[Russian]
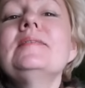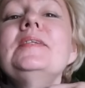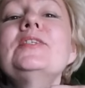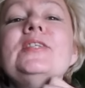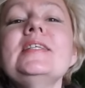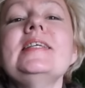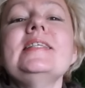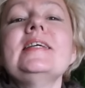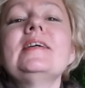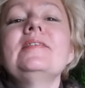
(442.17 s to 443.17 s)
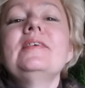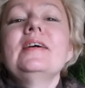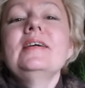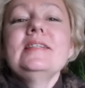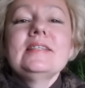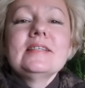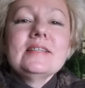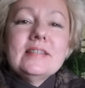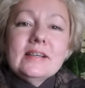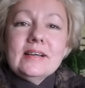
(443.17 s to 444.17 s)
То, что здесь закрывается,
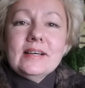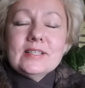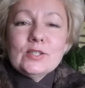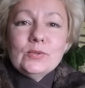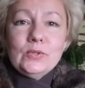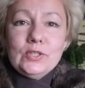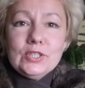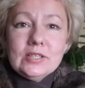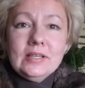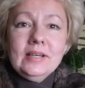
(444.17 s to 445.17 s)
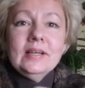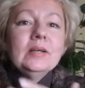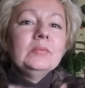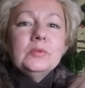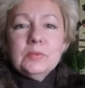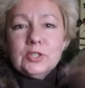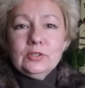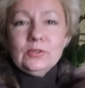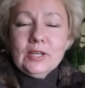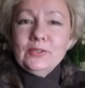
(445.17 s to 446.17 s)
такая стоечка. Ну, можно
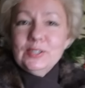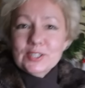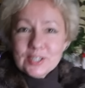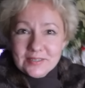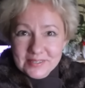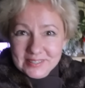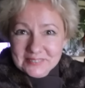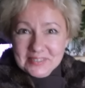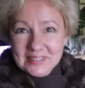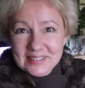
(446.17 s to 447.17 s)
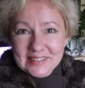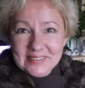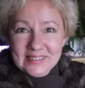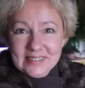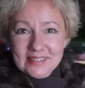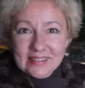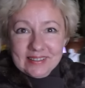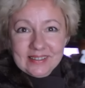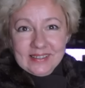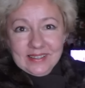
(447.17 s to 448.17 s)
тут какой-то шарфик намотать, наверное.
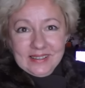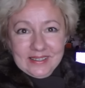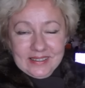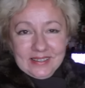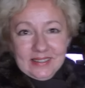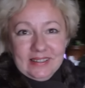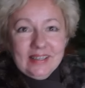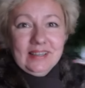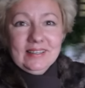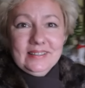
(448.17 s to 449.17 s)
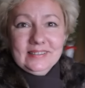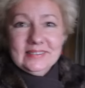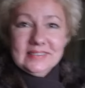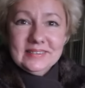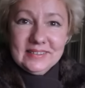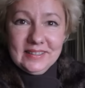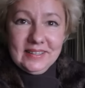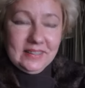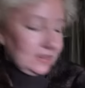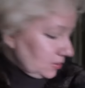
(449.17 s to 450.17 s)
Так,
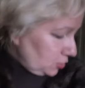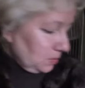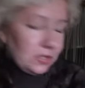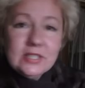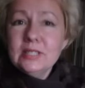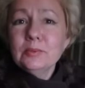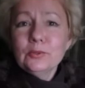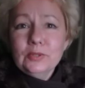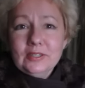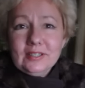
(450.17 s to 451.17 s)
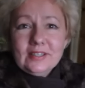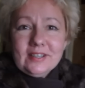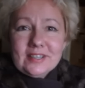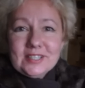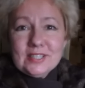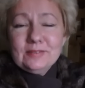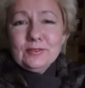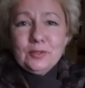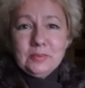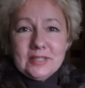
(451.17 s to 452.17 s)
как же мне темно иногда кажется в
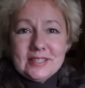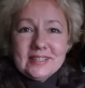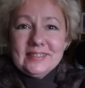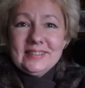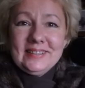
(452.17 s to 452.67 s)
комнате.